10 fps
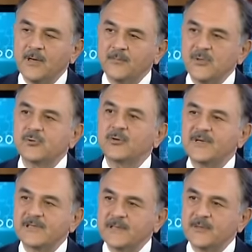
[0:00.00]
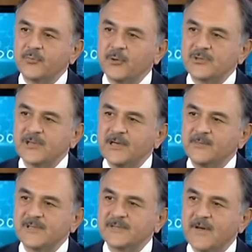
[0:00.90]
Birçok tasarım
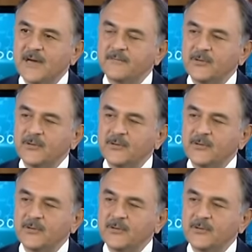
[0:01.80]
projelerimiz var ve